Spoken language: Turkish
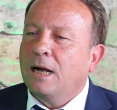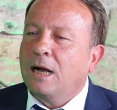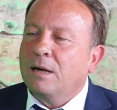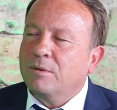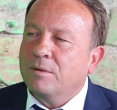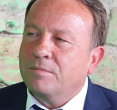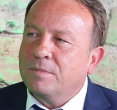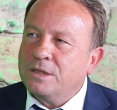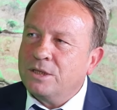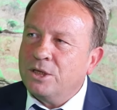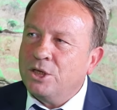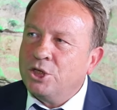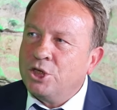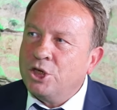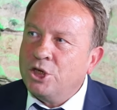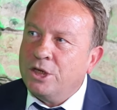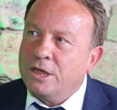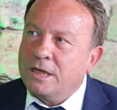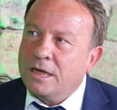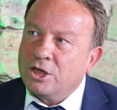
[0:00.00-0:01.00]
Ama biz
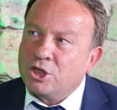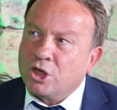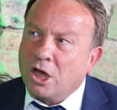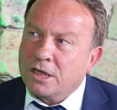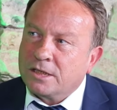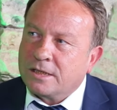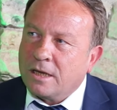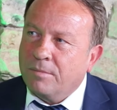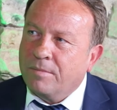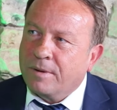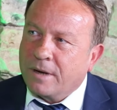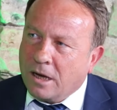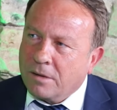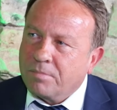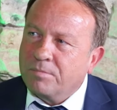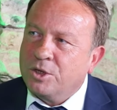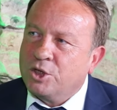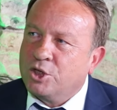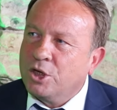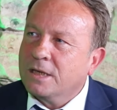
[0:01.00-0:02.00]
işi yine şansa
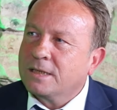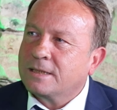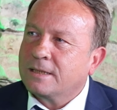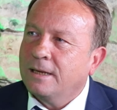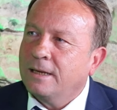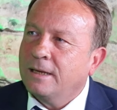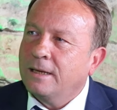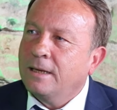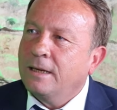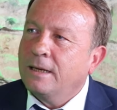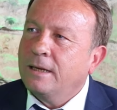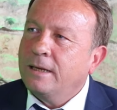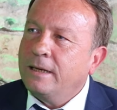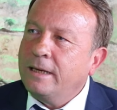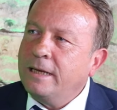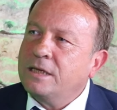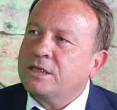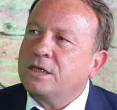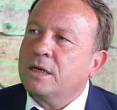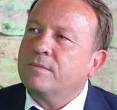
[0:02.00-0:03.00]
bırakmayacağız.
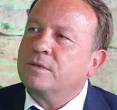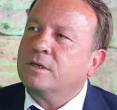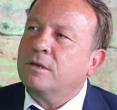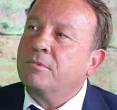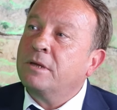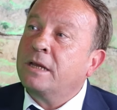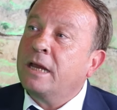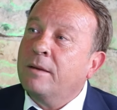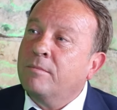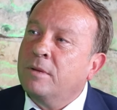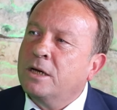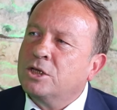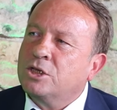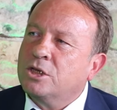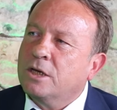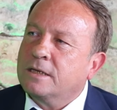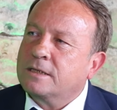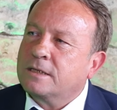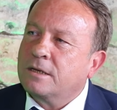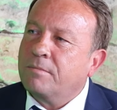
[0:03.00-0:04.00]
İlçemize bir MR
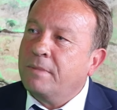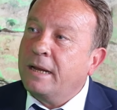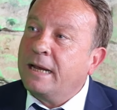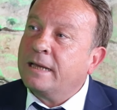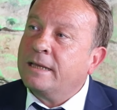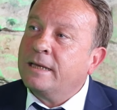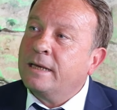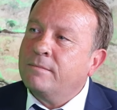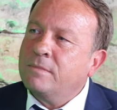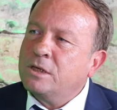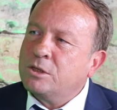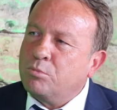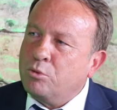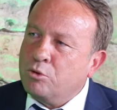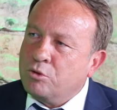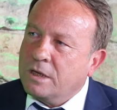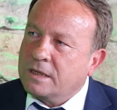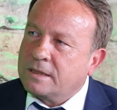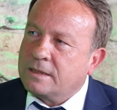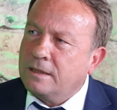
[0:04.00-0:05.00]
cihazını belediyemiz
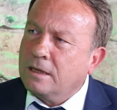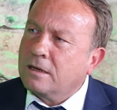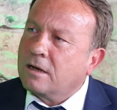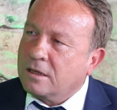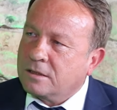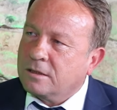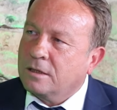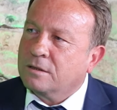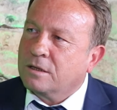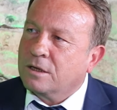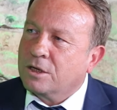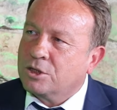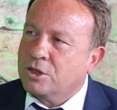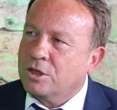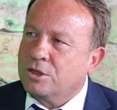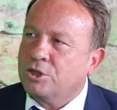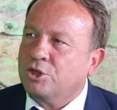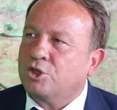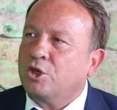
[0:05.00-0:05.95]
bünyesinde kazandıracağız